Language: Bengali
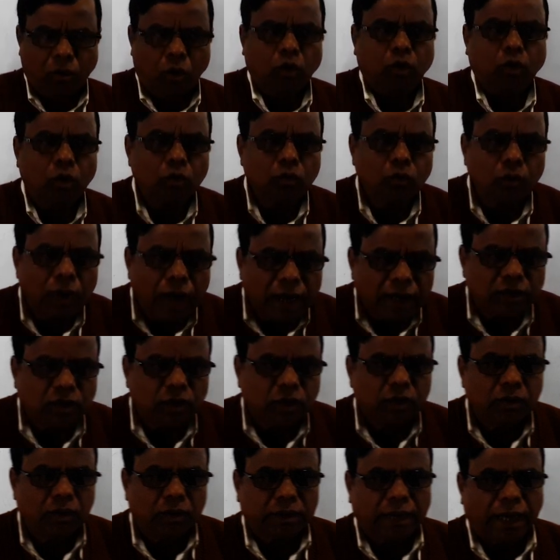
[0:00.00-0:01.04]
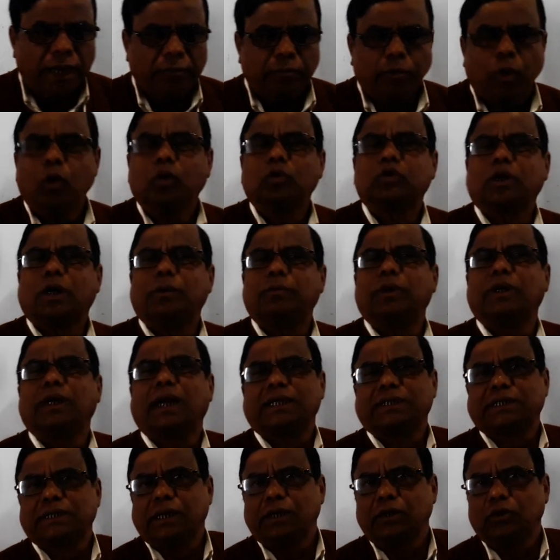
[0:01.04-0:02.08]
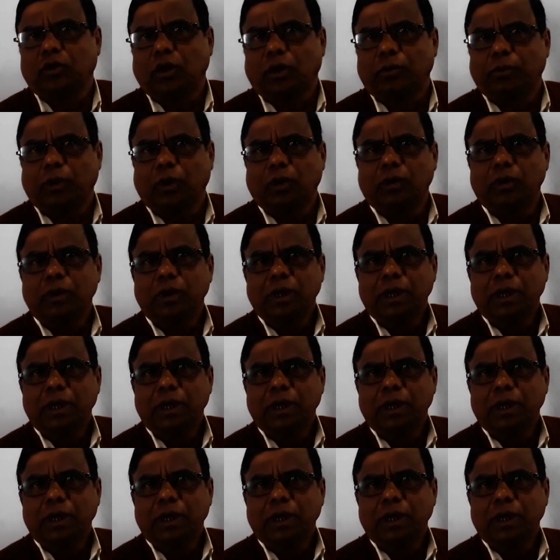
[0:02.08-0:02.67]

গঠনগুলোর জন্য তার ভৌত এবং রাসায়নিক ধর্ম